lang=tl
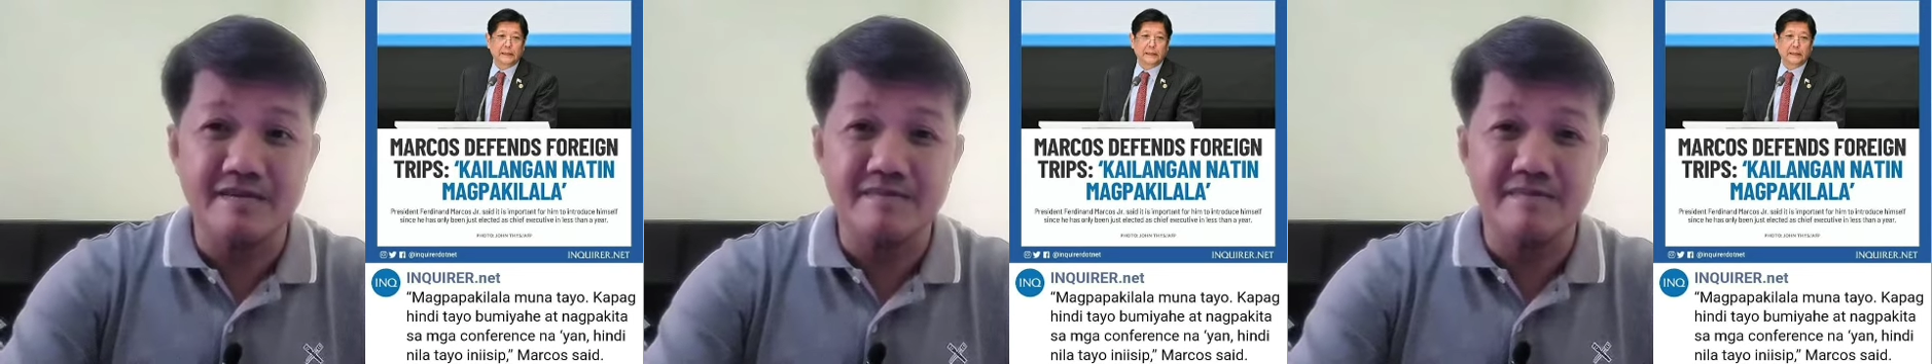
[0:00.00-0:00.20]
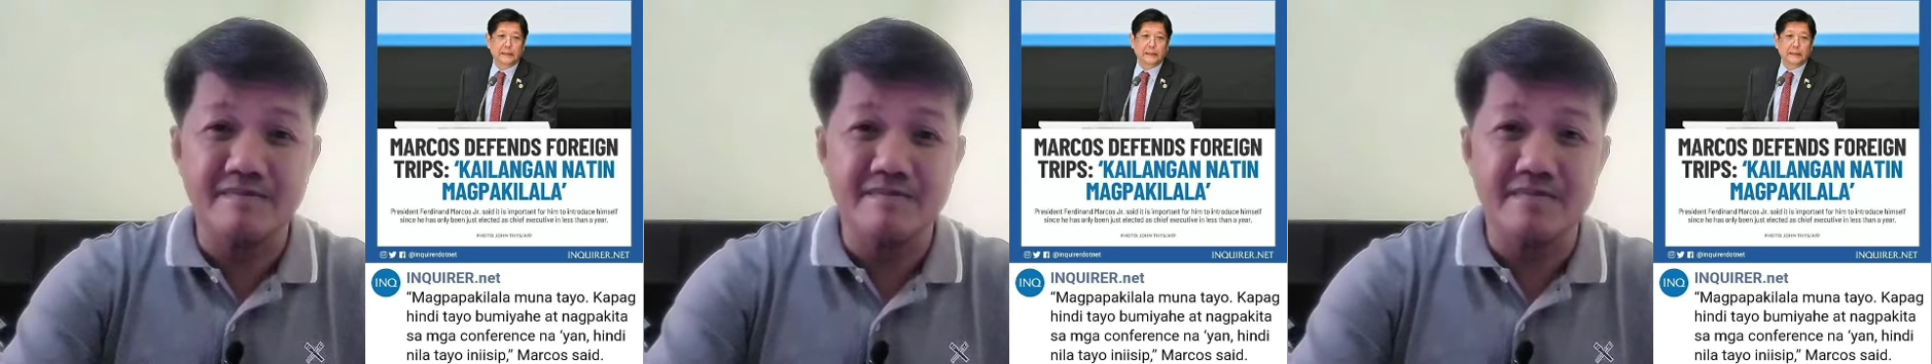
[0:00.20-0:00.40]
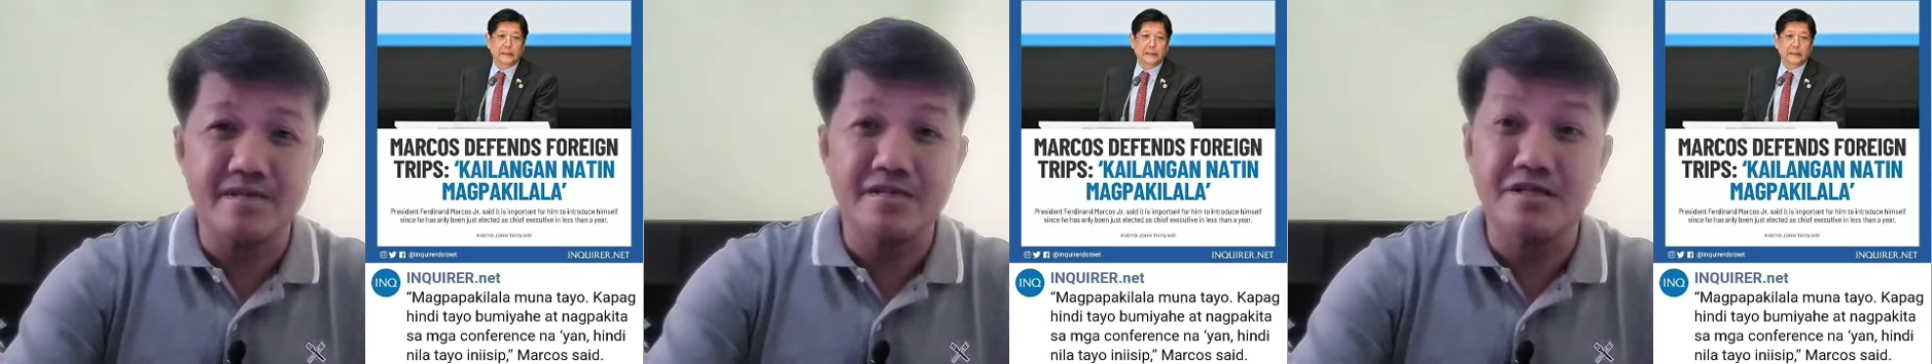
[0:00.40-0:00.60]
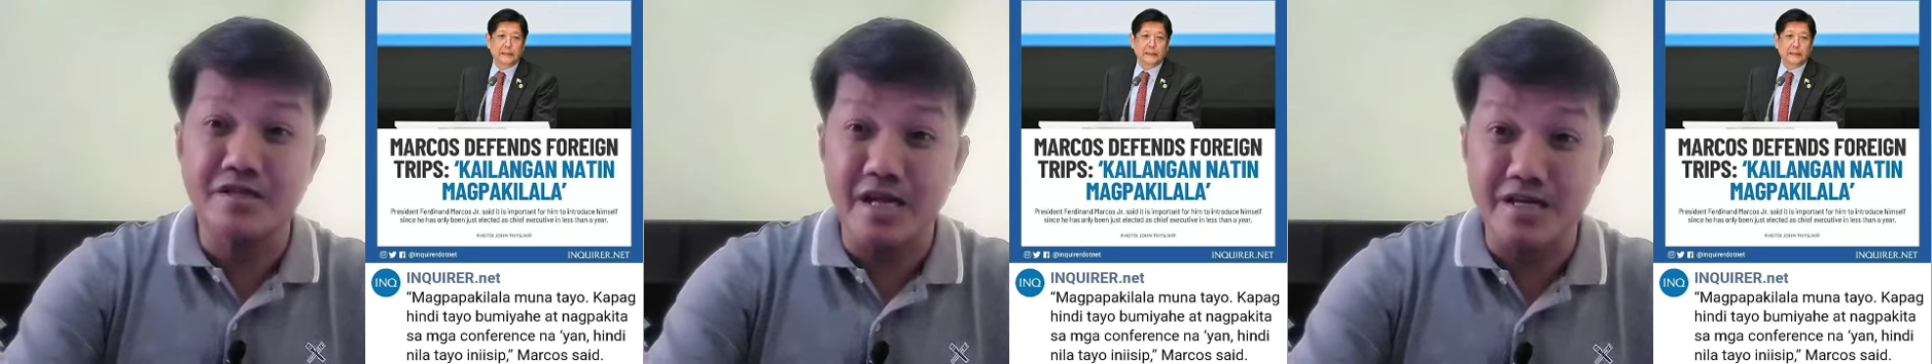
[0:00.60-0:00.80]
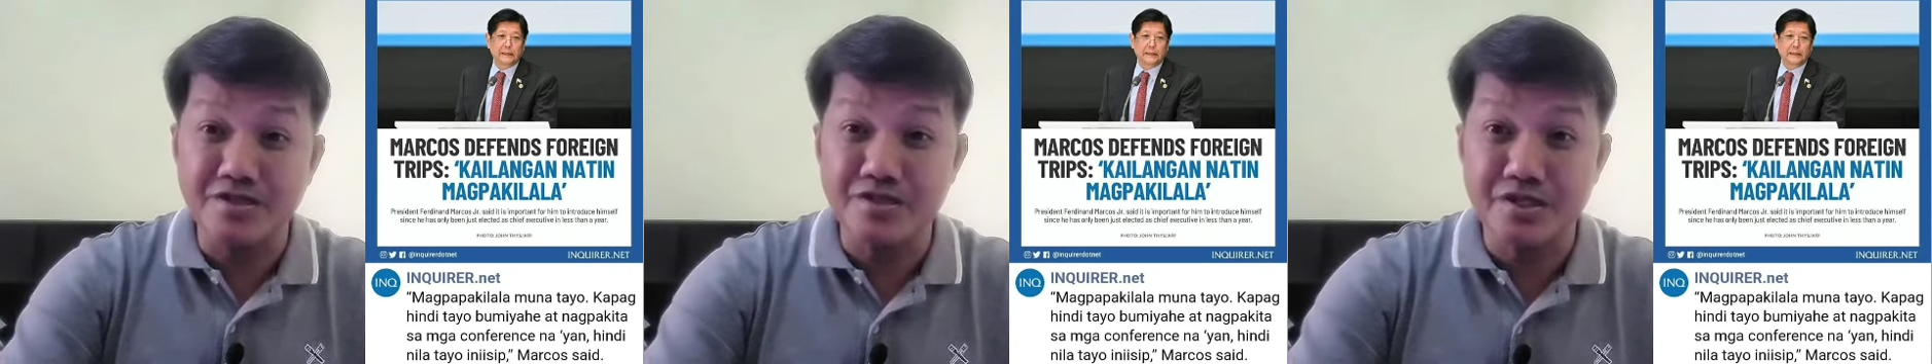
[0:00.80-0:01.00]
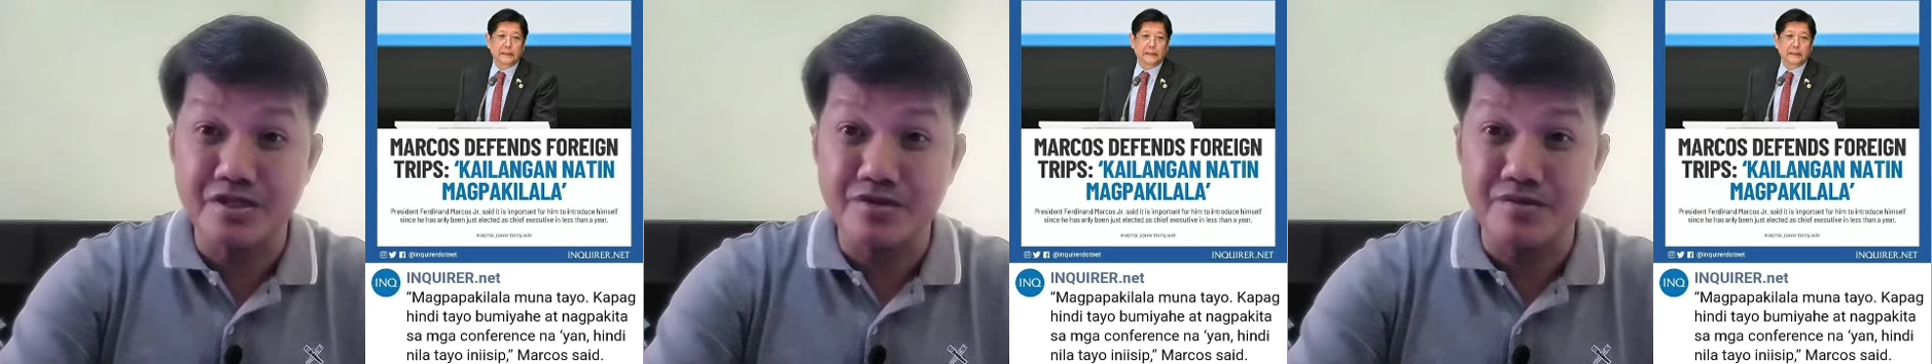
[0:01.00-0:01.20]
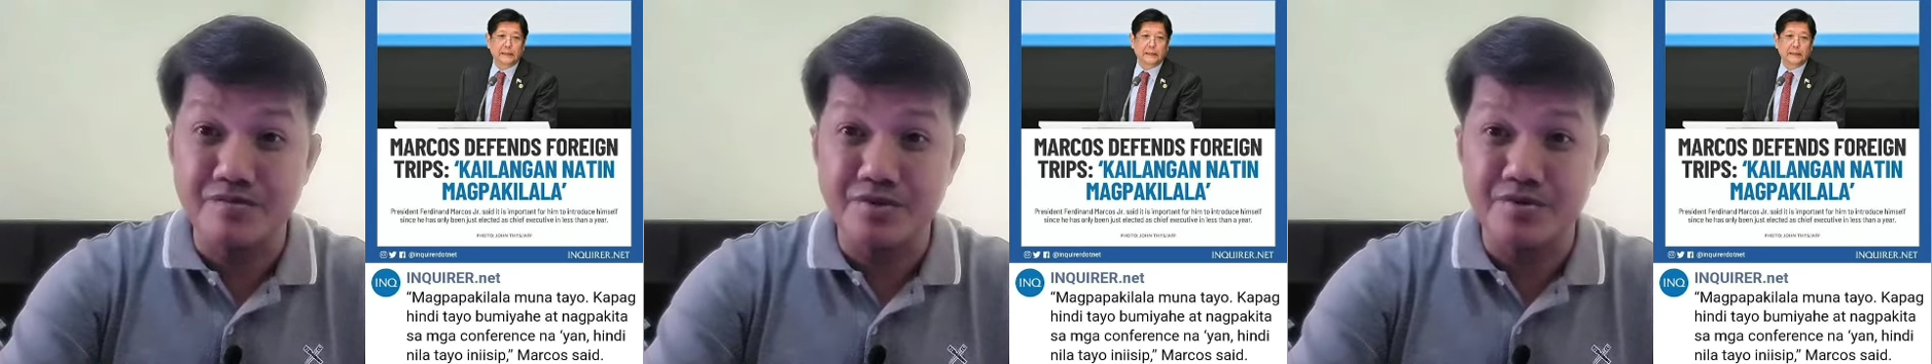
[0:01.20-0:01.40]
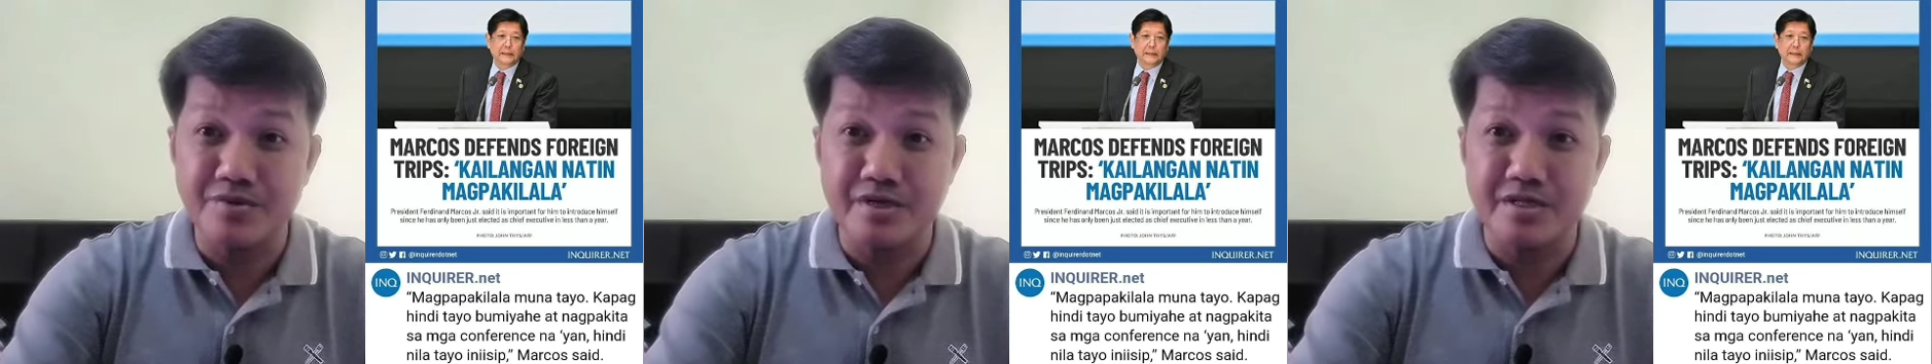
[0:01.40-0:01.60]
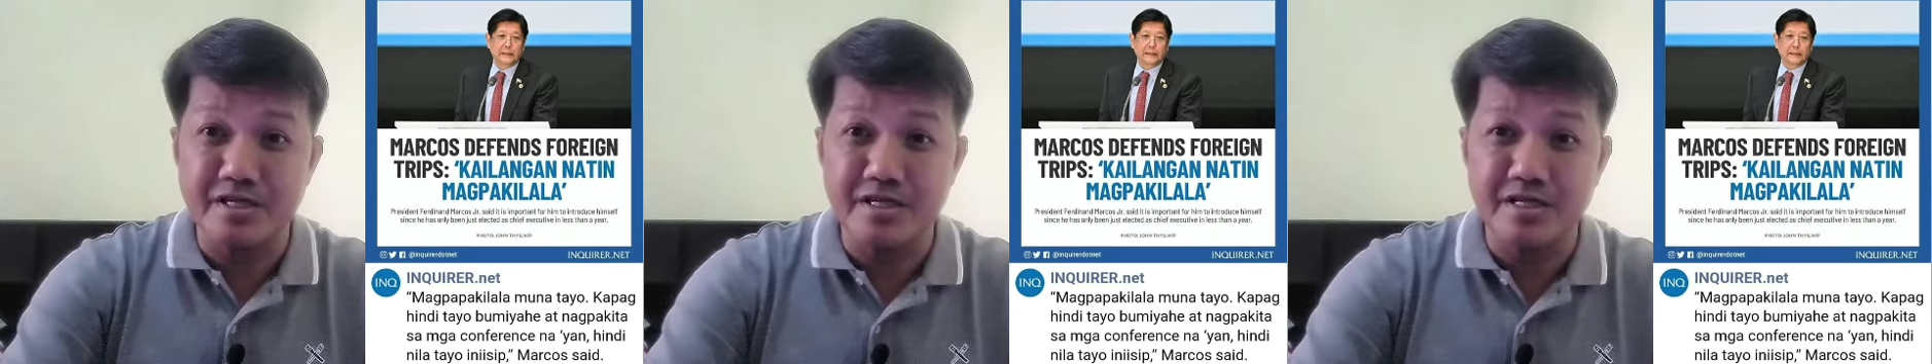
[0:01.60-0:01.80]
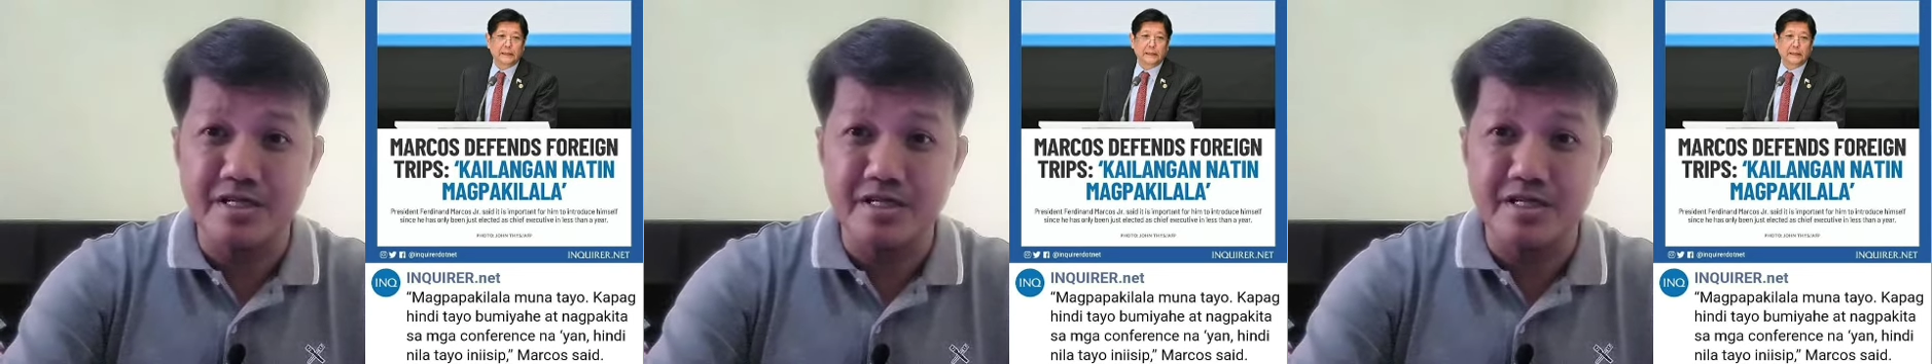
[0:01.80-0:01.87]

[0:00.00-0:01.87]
ang international community,